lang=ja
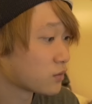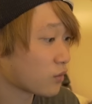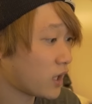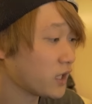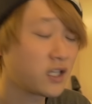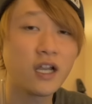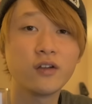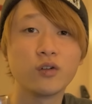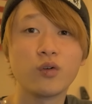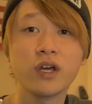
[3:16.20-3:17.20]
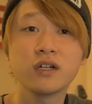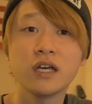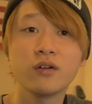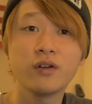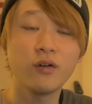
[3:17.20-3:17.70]
そう書いてないのよどれぐ
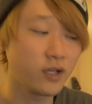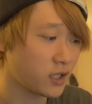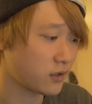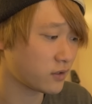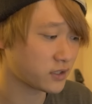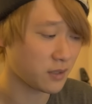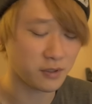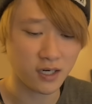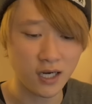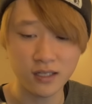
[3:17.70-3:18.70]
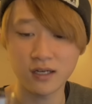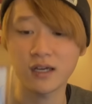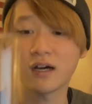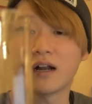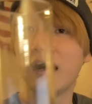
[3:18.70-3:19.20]
らいの量入れてくださいみたいな書いて
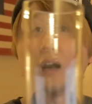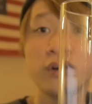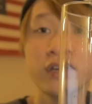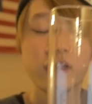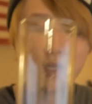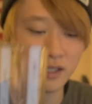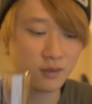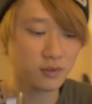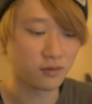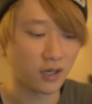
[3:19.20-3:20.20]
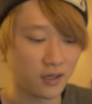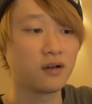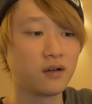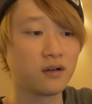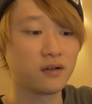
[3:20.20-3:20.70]
ないからこれぐらい入れてみるわ
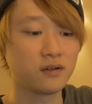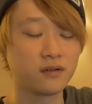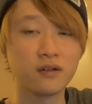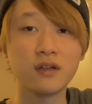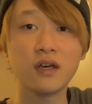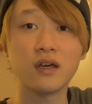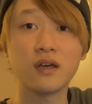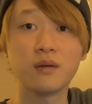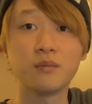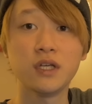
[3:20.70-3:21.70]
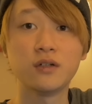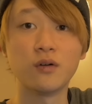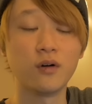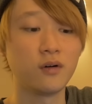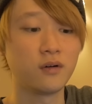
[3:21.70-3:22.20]
でビールを